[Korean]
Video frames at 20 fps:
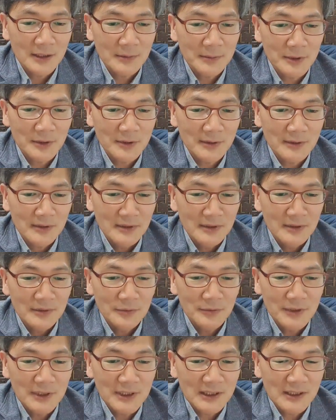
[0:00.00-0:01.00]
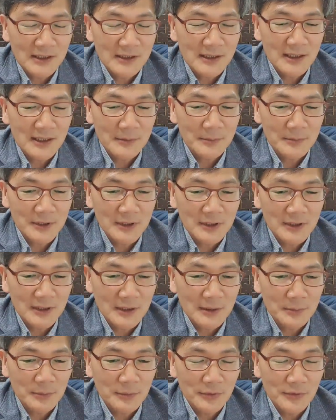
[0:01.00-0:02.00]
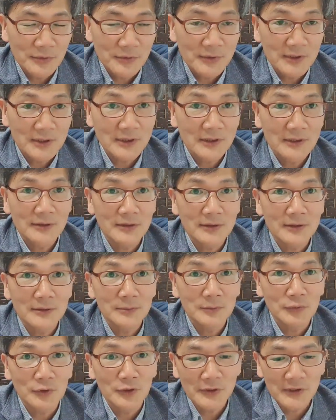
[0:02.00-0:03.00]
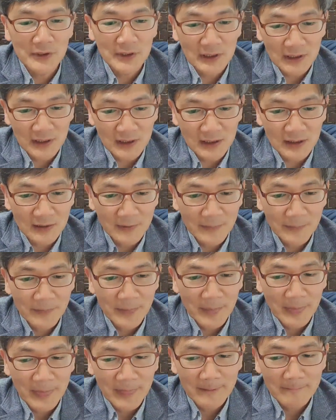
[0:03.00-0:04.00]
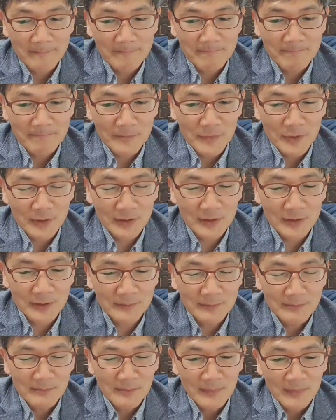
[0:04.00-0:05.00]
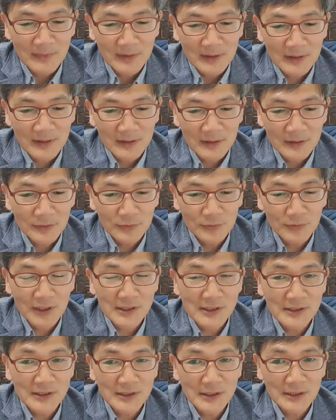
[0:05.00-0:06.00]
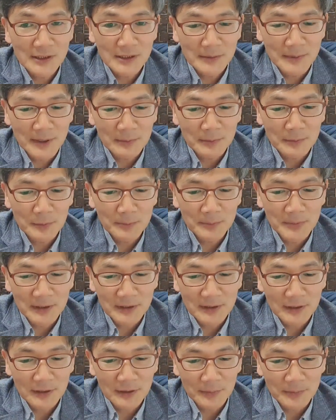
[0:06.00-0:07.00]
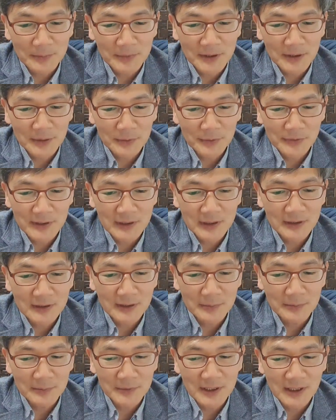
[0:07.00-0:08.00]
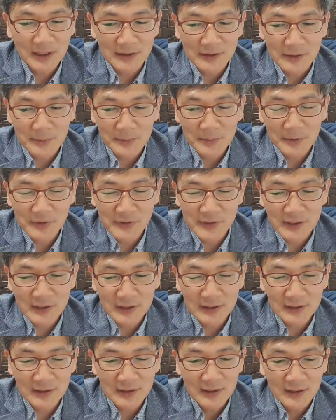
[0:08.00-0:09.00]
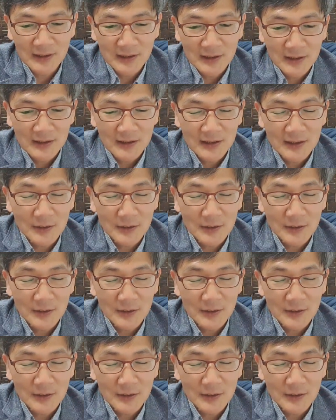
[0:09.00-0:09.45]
그렇다면 우리가 사람들에게 보일 수 있는 기적은 무엇일까? 음, 저는 예, 두 가지 방법밖에 없다고 생각됩니다. 첫 번째는